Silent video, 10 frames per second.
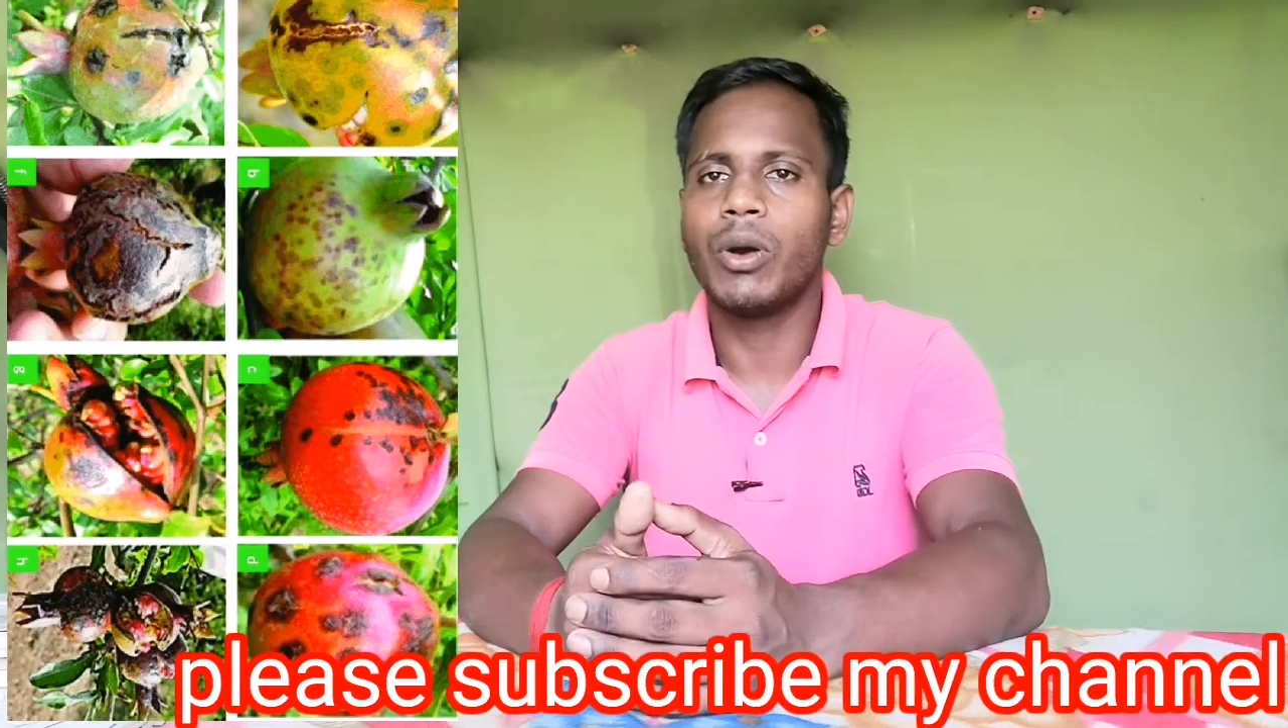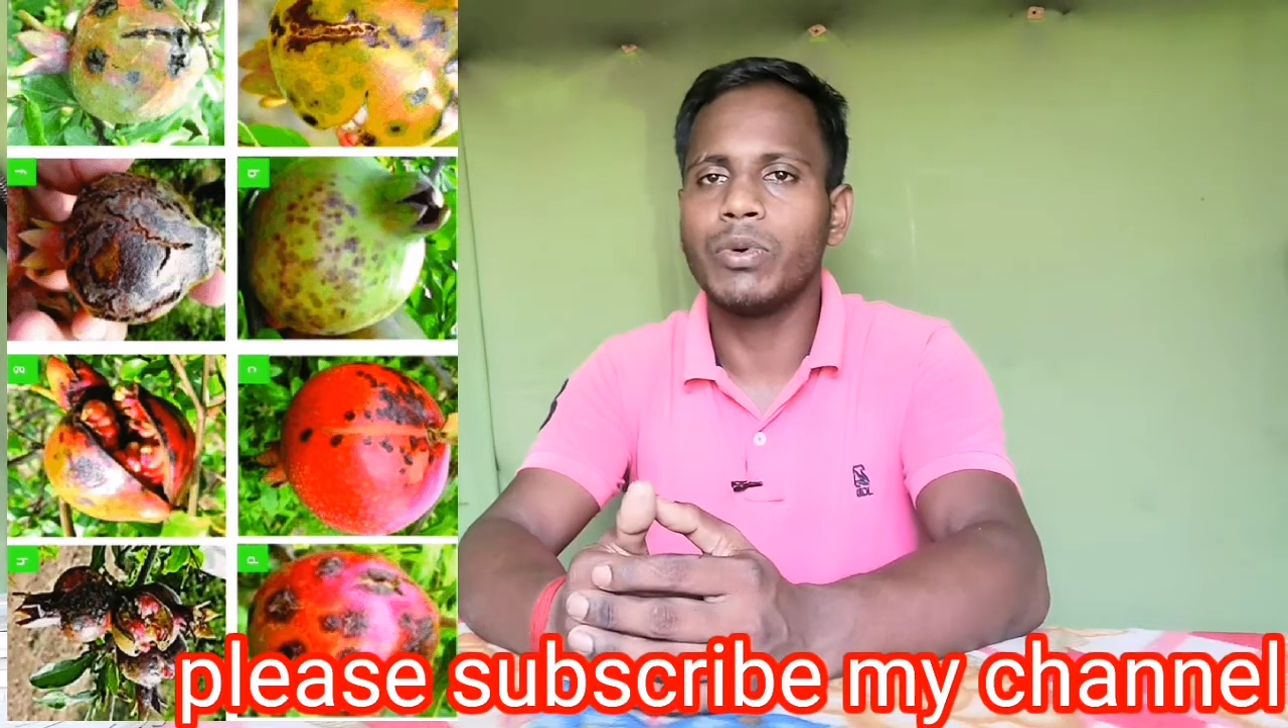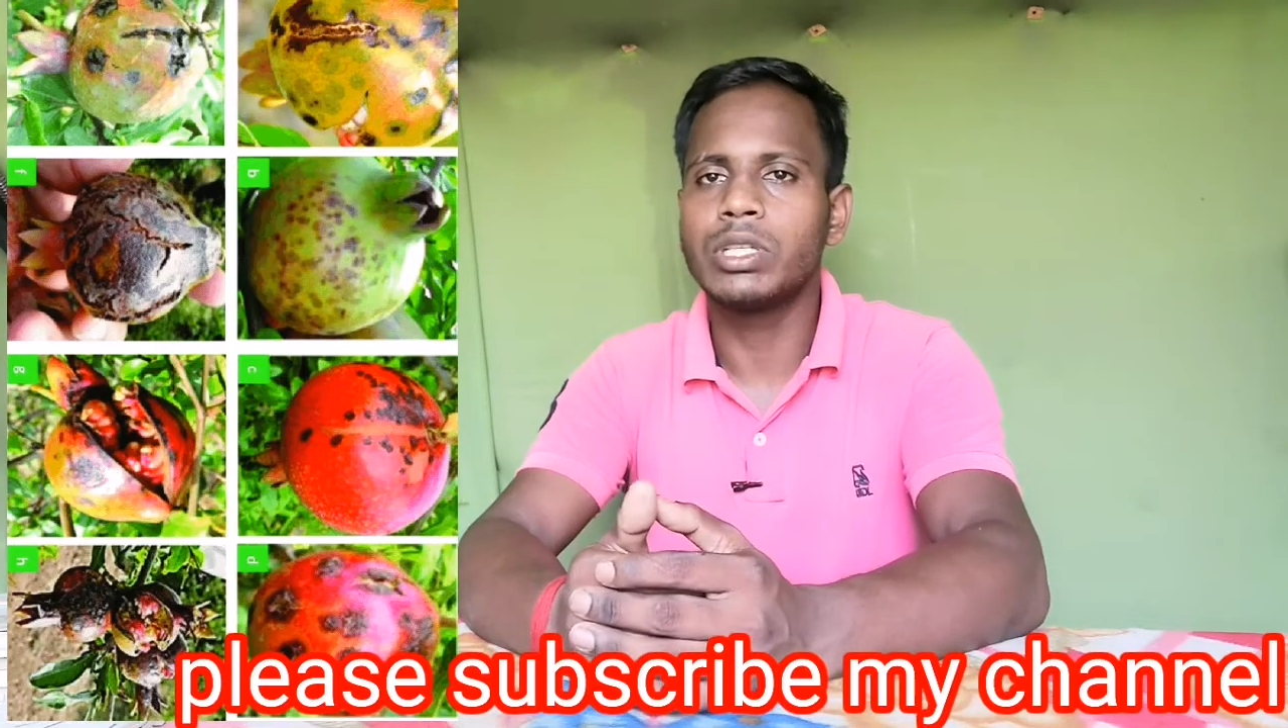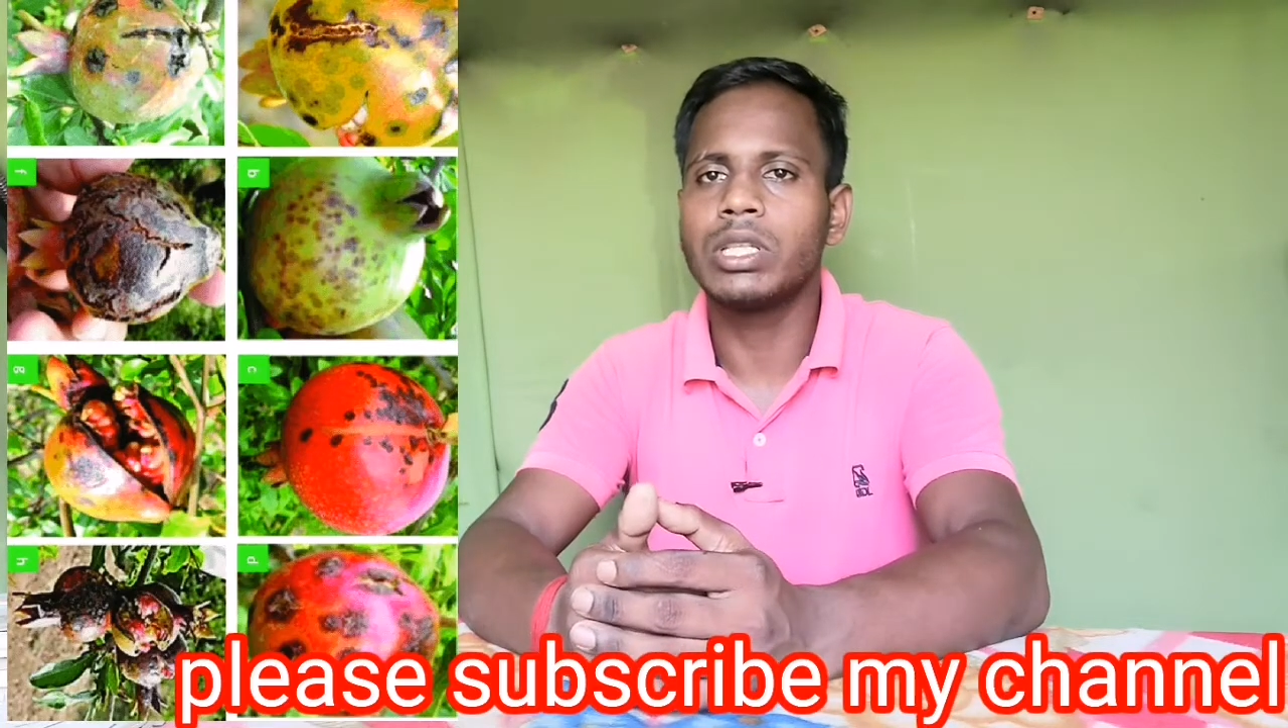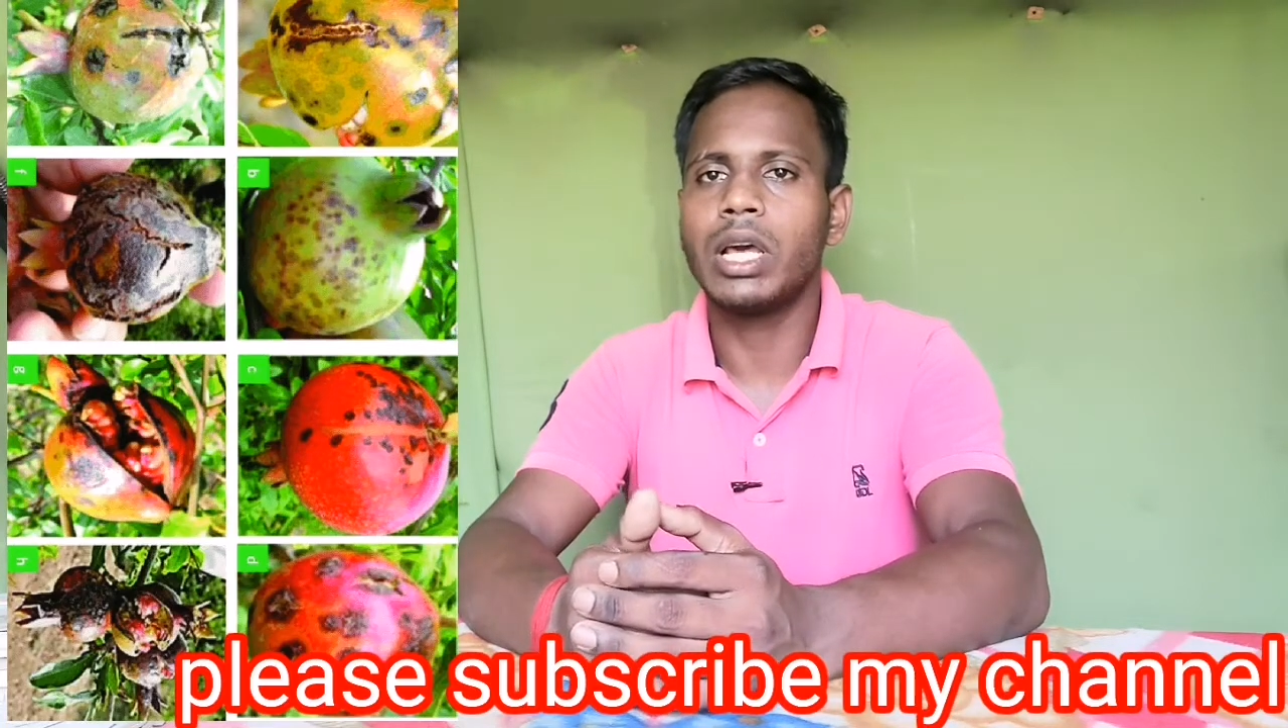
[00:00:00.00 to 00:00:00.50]

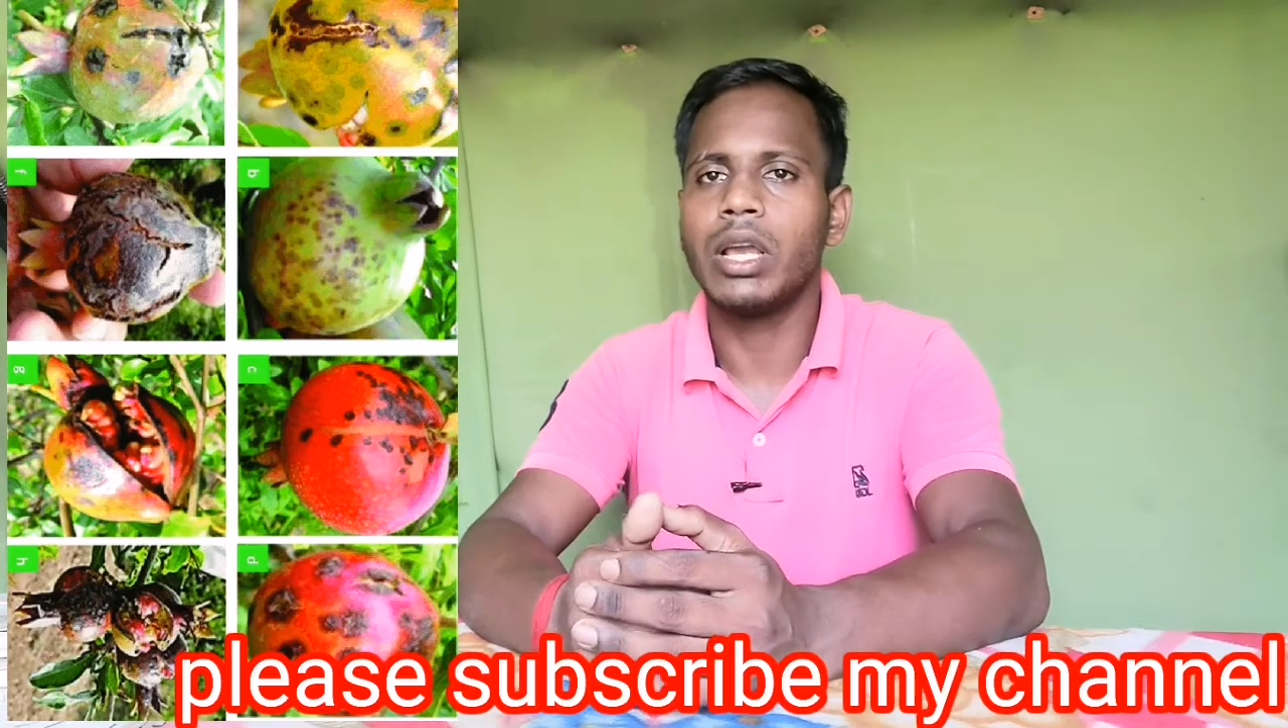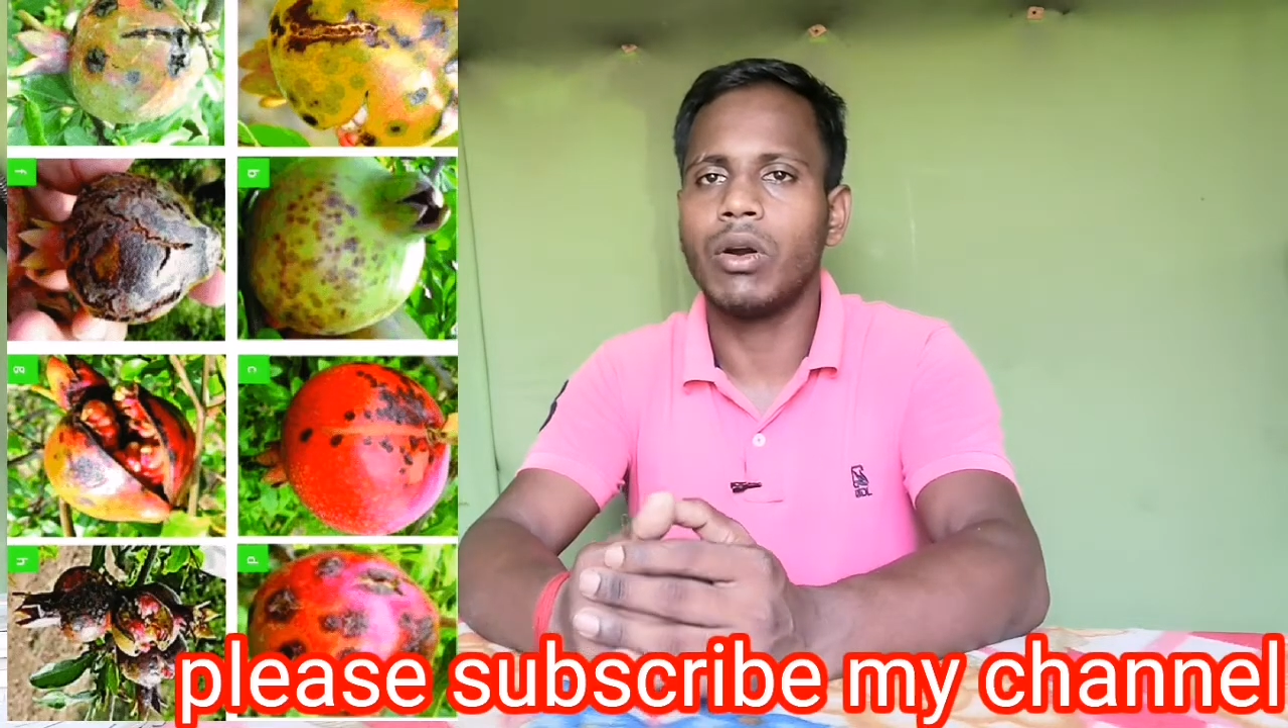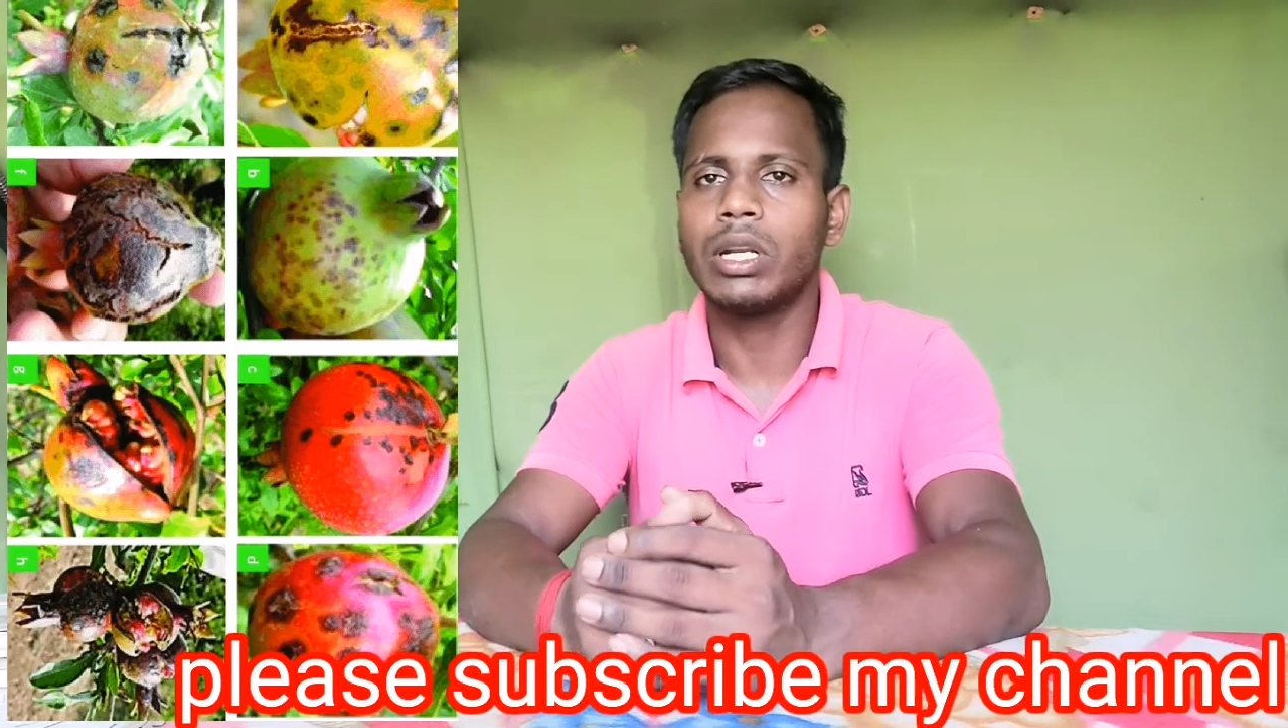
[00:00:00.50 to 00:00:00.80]
অবস্থায়